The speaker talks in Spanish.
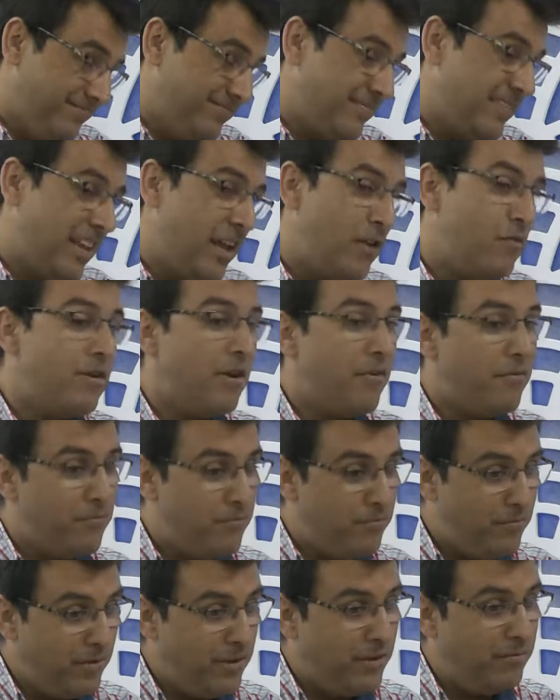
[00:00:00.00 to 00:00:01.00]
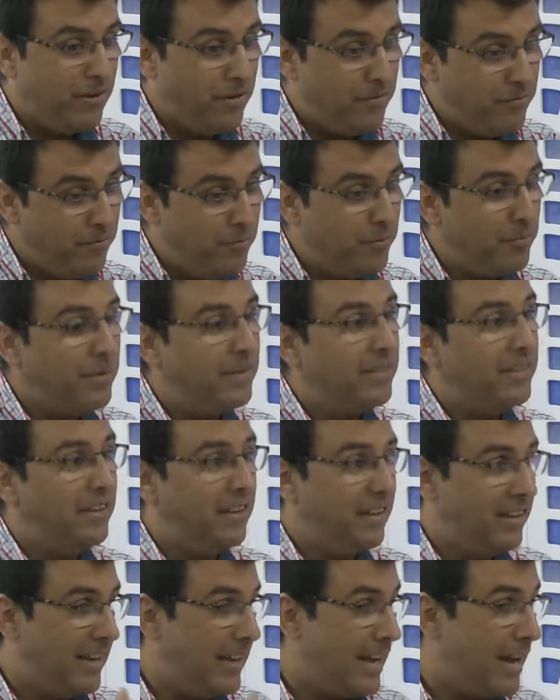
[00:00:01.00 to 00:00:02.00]
es una, una forma
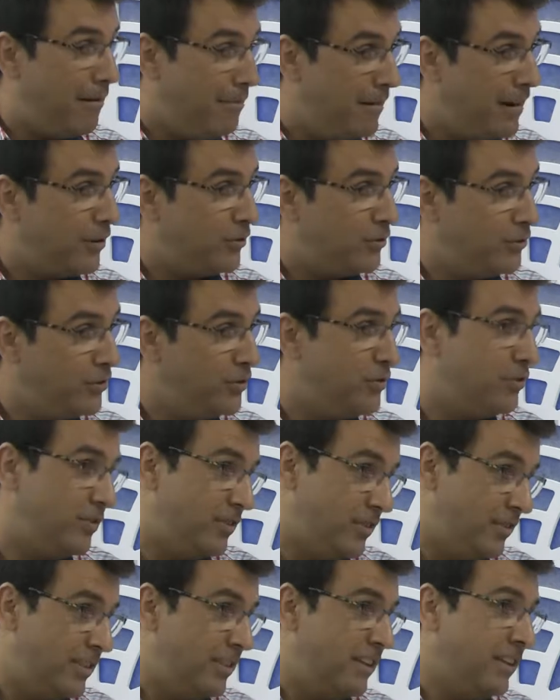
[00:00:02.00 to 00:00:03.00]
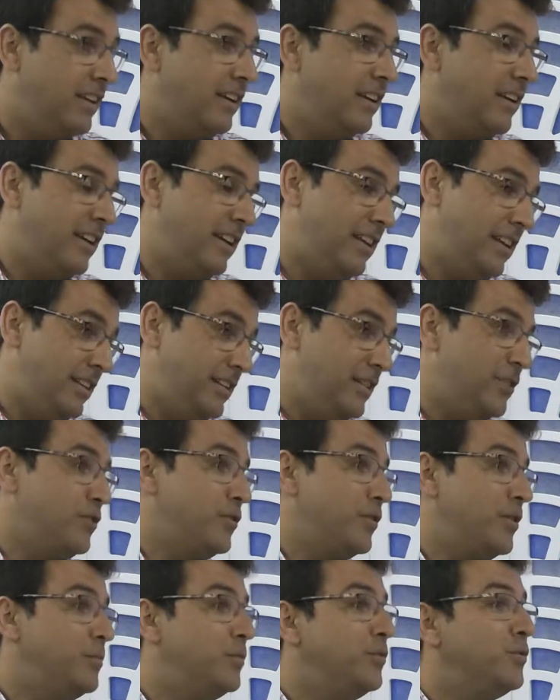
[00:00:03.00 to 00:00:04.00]
de hablar con Dios.
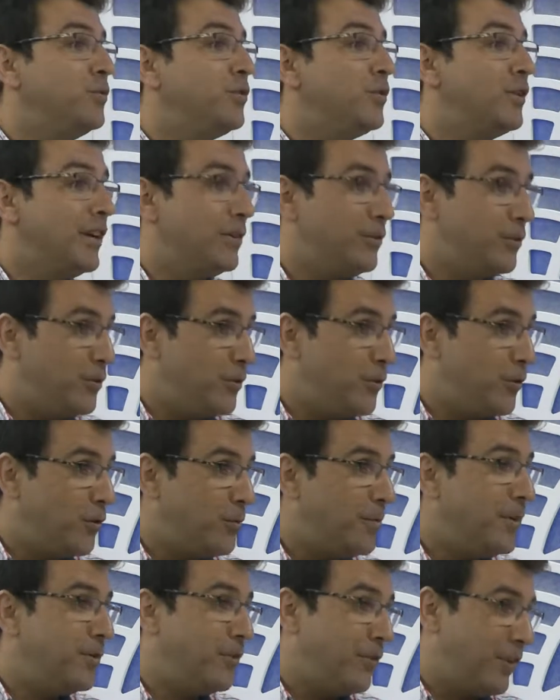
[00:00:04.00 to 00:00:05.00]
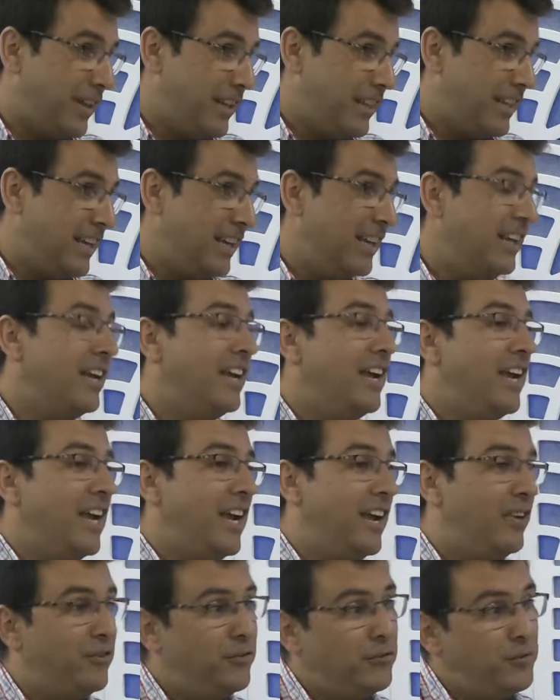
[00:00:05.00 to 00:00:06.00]
dicho en el mundo católico romano, reza,
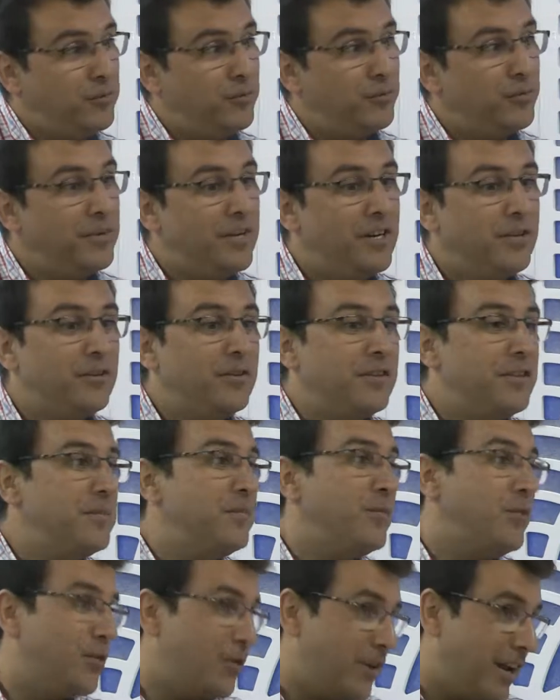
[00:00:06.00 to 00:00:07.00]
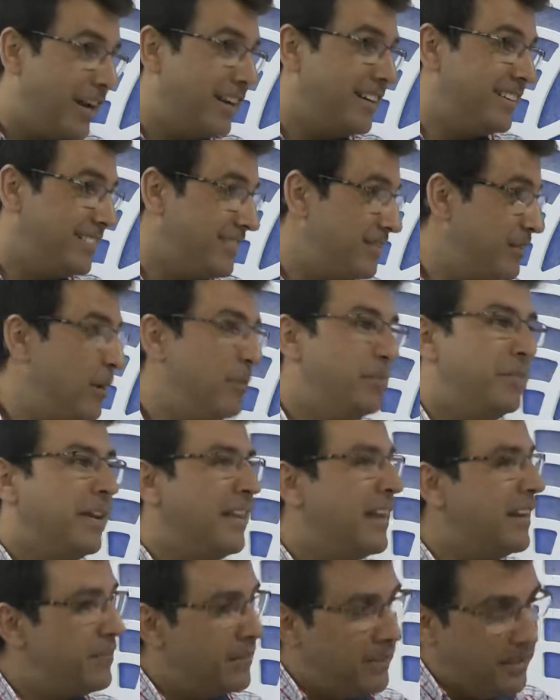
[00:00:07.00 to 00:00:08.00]
en nuestro mundo evangélico decimos orar. En
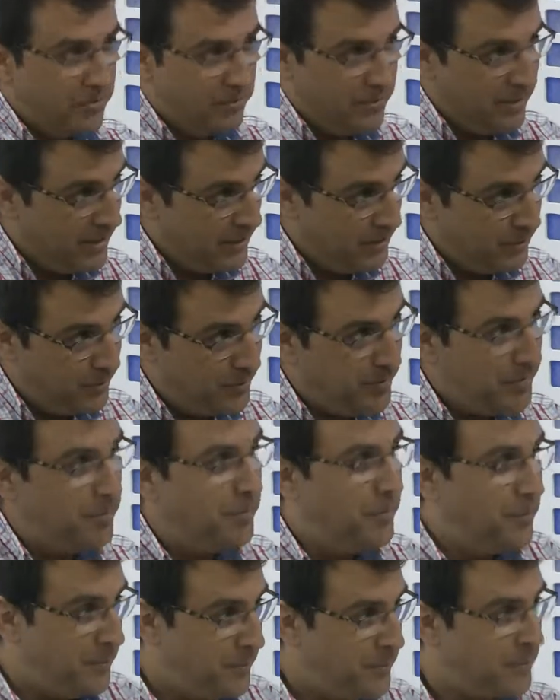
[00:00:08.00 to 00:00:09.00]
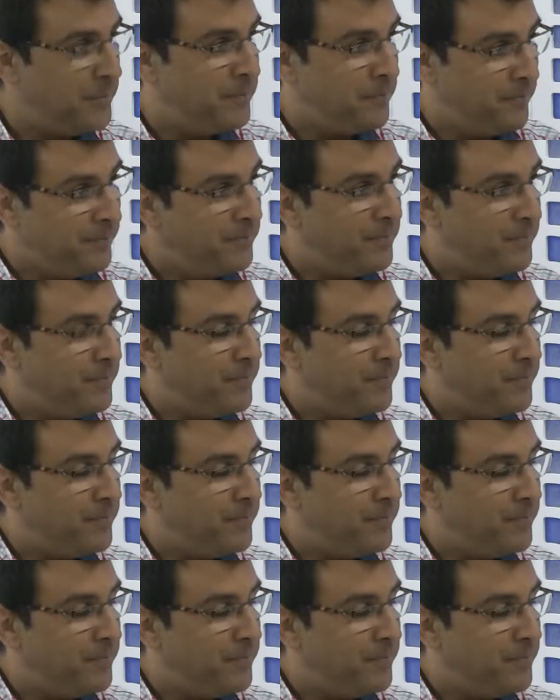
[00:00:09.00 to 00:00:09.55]
el significado es el mismo. Bien